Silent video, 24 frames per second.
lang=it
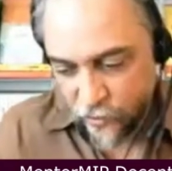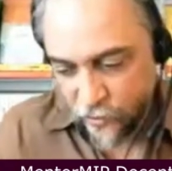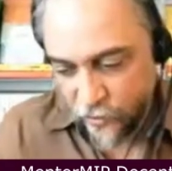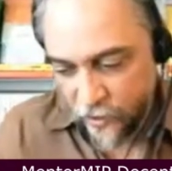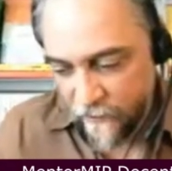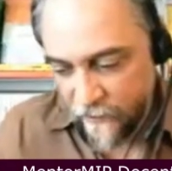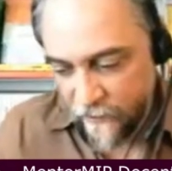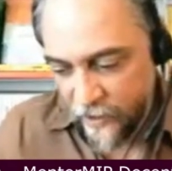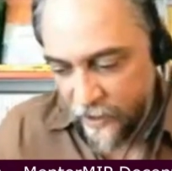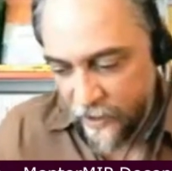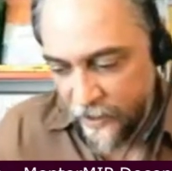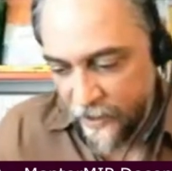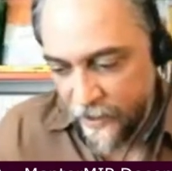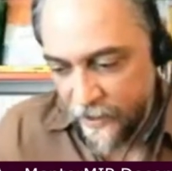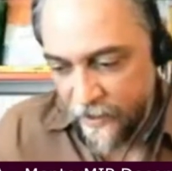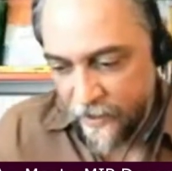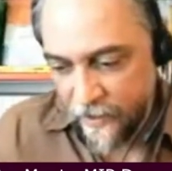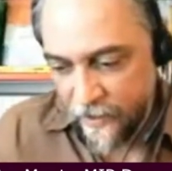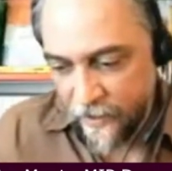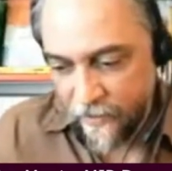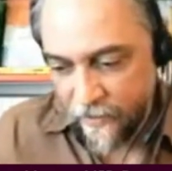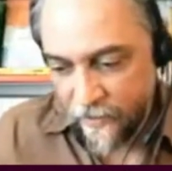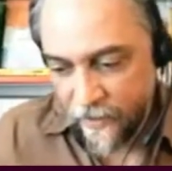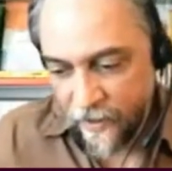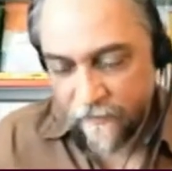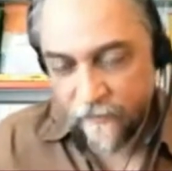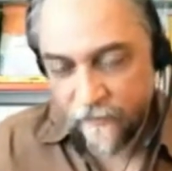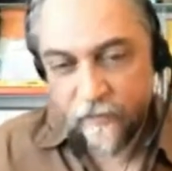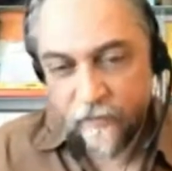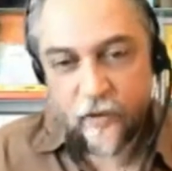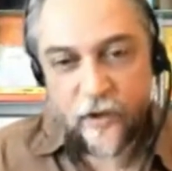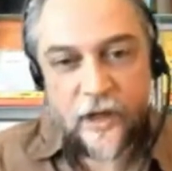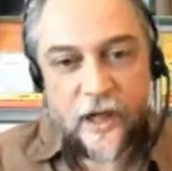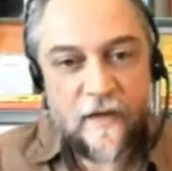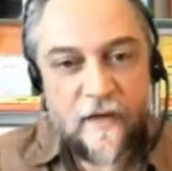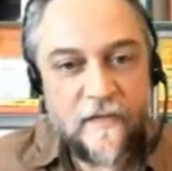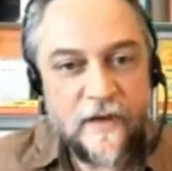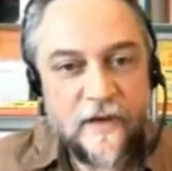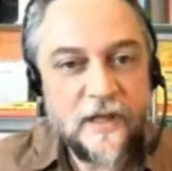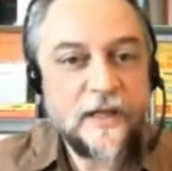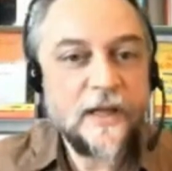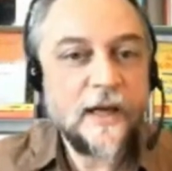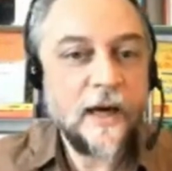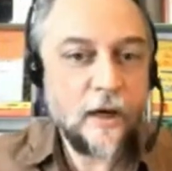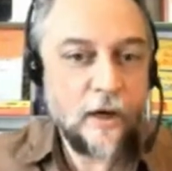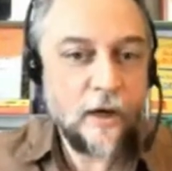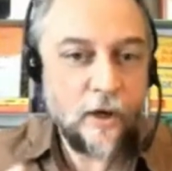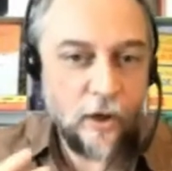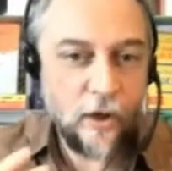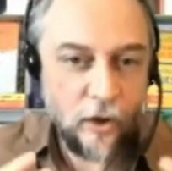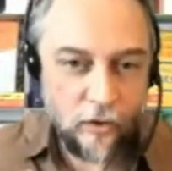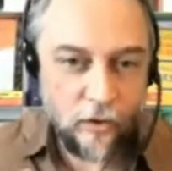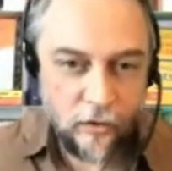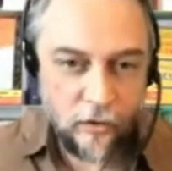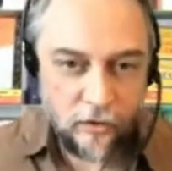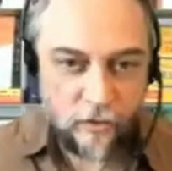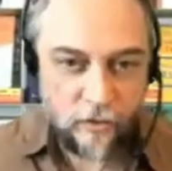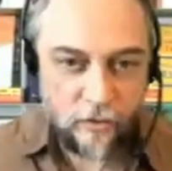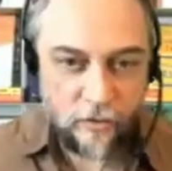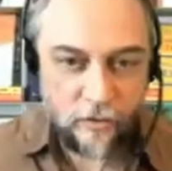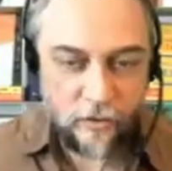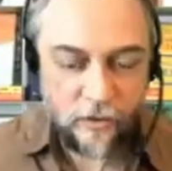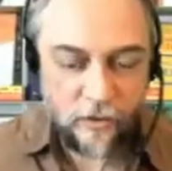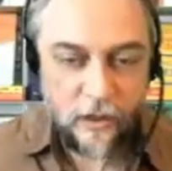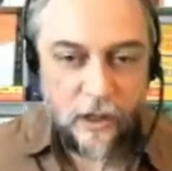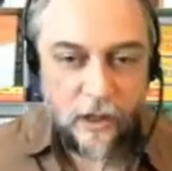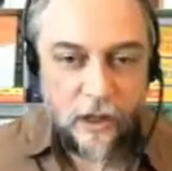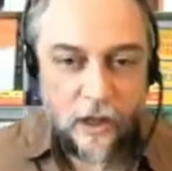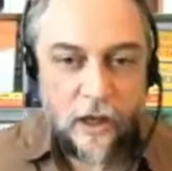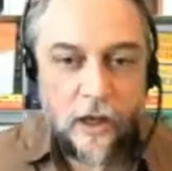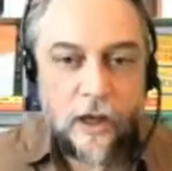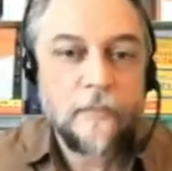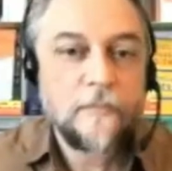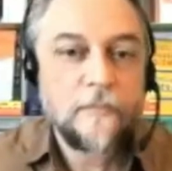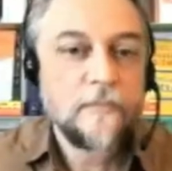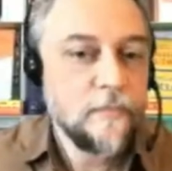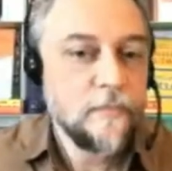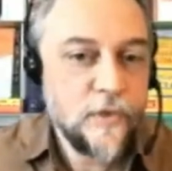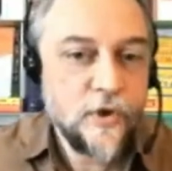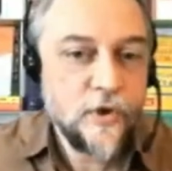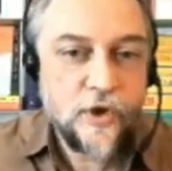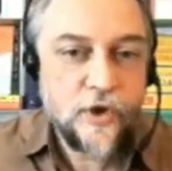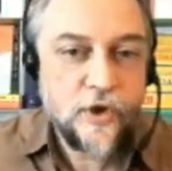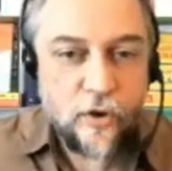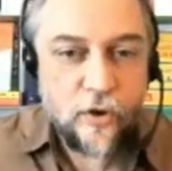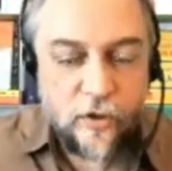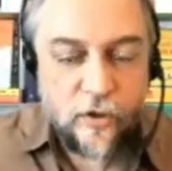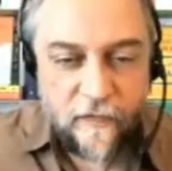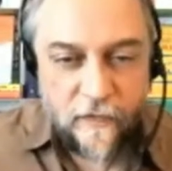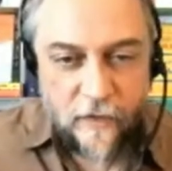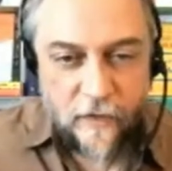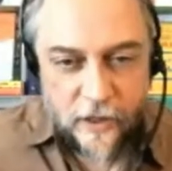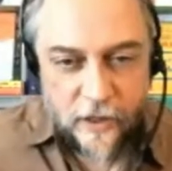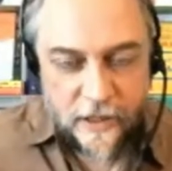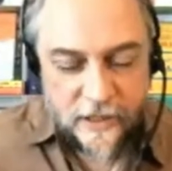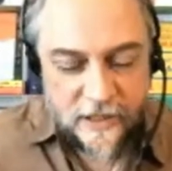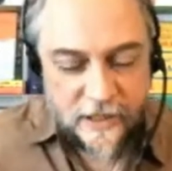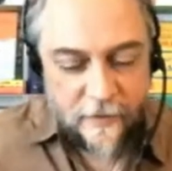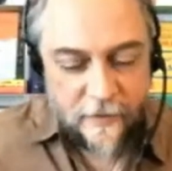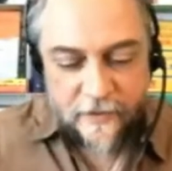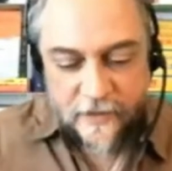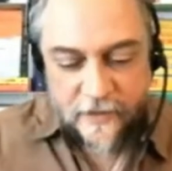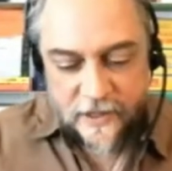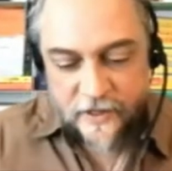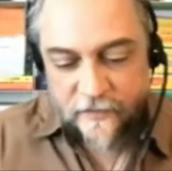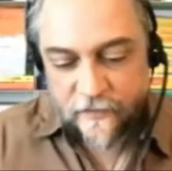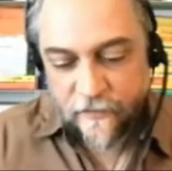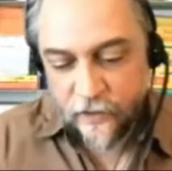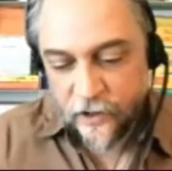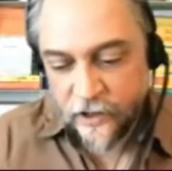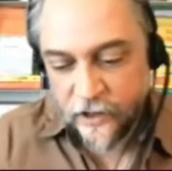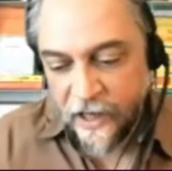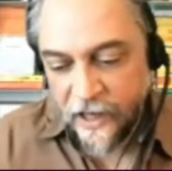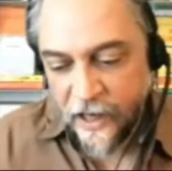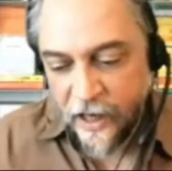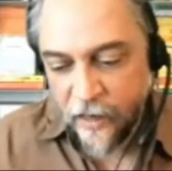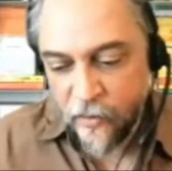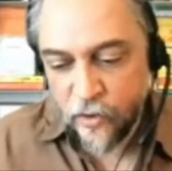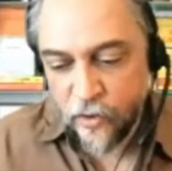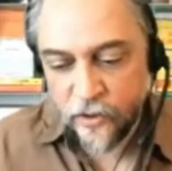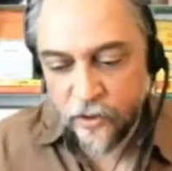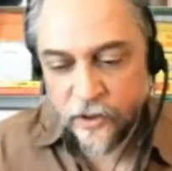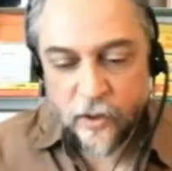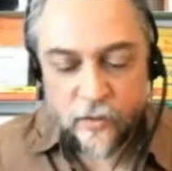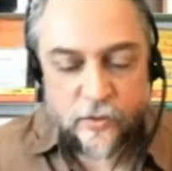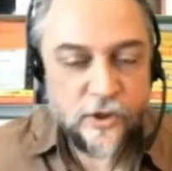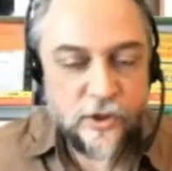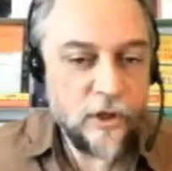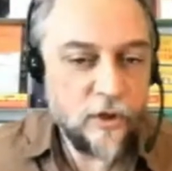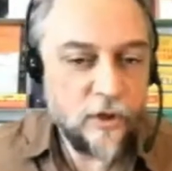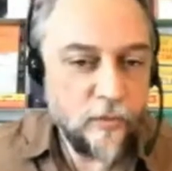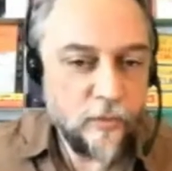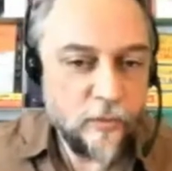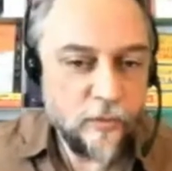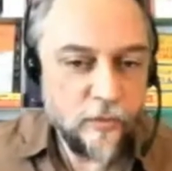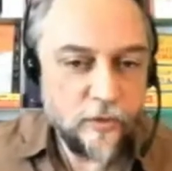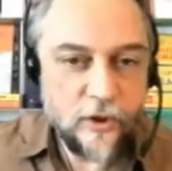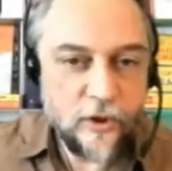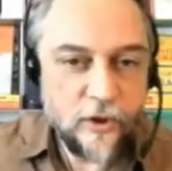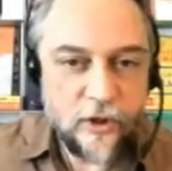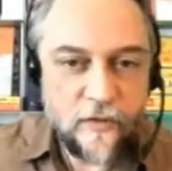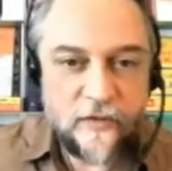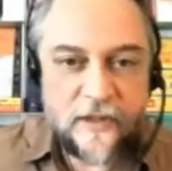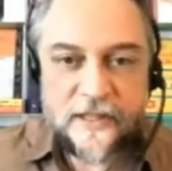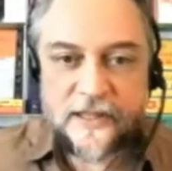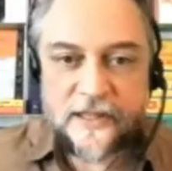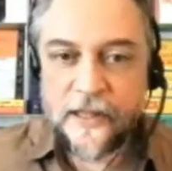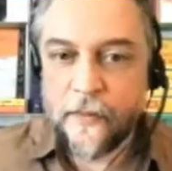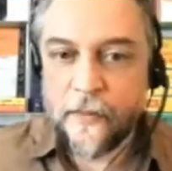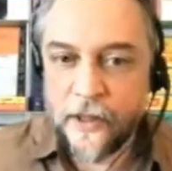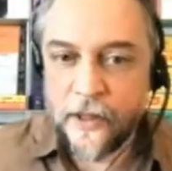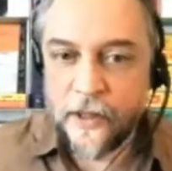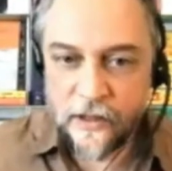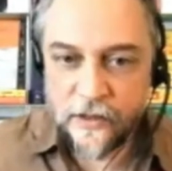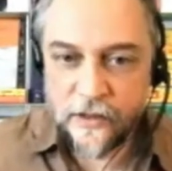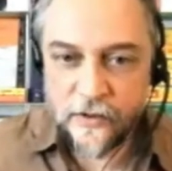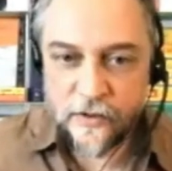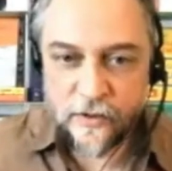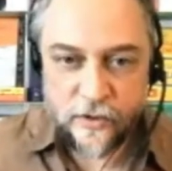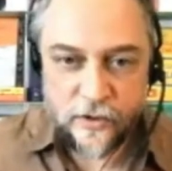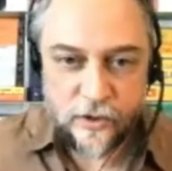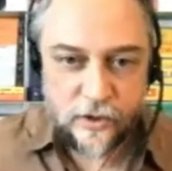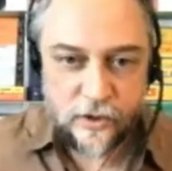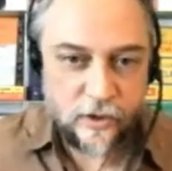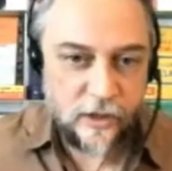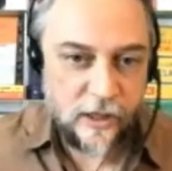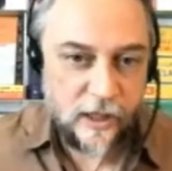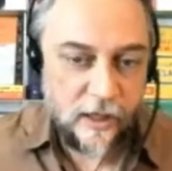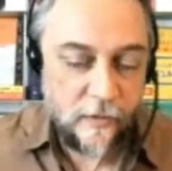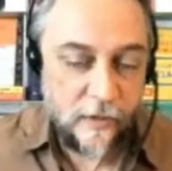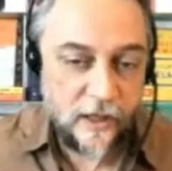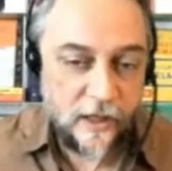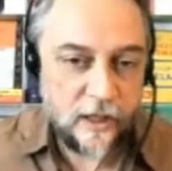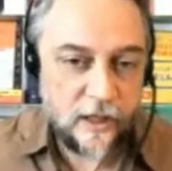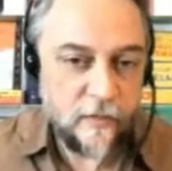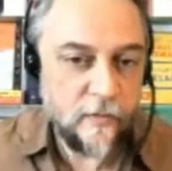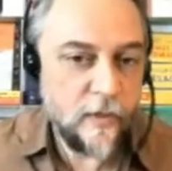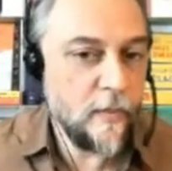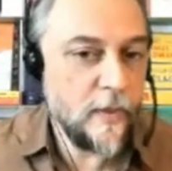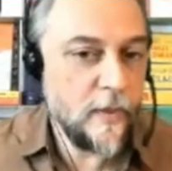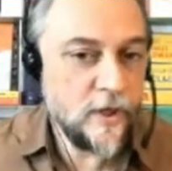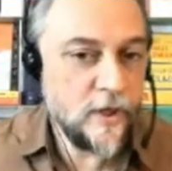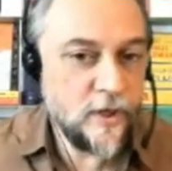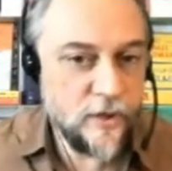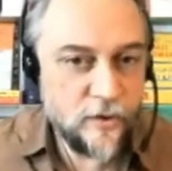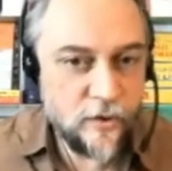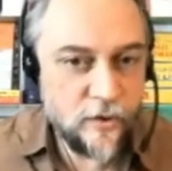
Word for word: tu Eva è voi avete accolto gioco forza se vogliamo da un certo punto di vista per il discorso della pandemia, ma ci